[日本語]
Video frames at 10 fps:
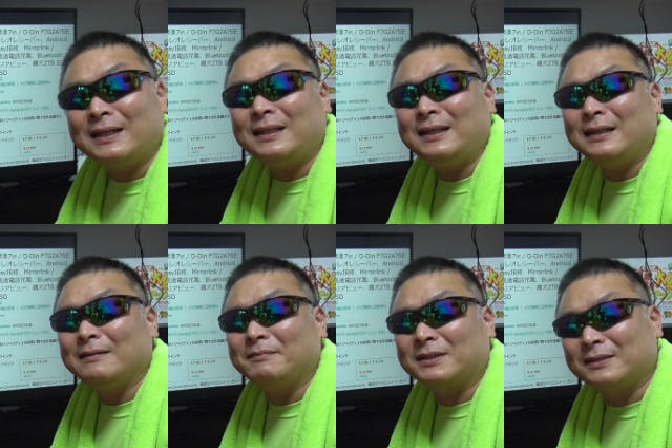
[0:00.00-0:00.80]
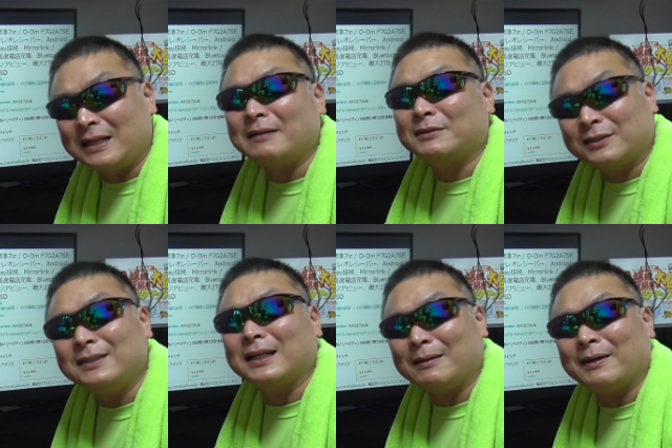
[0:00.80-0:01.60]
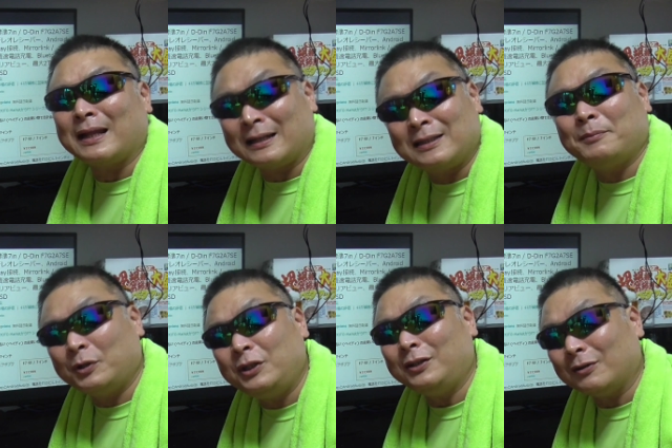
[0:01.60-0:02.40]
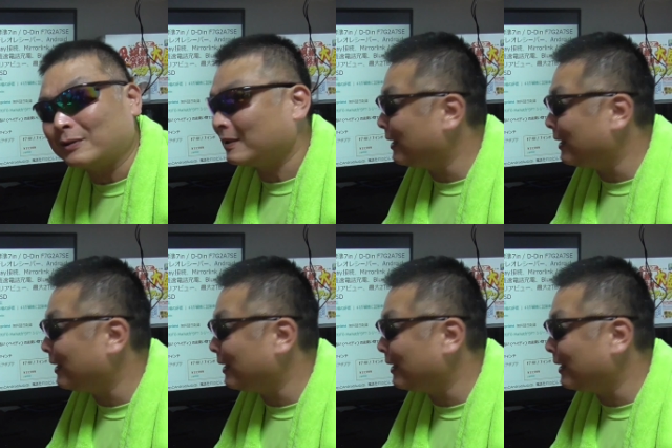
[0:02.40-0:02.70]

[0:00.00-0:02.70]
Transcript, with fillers: になついてれば何でもいいよっ